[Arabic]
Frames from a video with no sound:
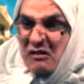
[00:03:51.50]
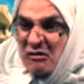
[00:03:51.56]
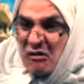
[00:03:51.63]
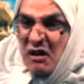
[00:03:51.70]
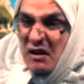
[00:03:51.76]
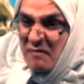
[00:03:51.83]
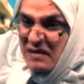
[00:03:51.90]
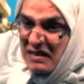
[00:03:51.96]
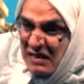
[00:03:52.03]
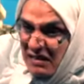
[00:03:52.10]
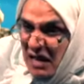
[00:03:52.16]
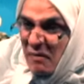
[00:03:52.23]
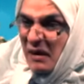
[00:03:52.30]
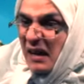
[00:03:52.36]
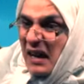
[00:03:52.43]
روح اعمل لي
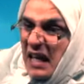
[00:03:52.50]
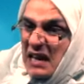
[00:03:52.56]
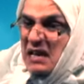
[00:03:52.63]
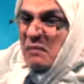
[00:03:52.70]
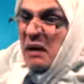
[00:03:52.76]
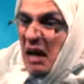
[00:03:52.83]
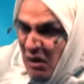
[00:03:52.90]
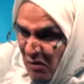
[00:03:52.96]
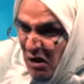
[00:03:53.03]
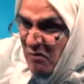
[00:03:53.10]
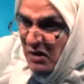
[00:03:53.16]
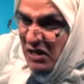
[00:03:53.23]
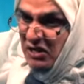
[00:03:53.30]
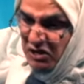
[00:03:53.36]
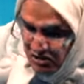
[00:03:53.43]
طبخه لاني مخوره من
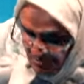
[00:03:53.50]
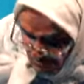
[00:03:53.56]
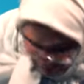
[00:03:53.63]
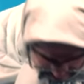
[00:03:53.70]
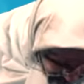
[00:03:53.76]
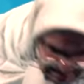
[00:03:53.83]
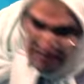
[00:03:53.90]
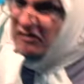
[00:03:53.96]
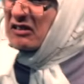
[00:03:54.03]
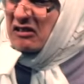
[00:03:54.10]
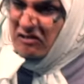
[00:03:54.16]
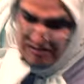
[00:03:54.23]
الجوع يعطيكم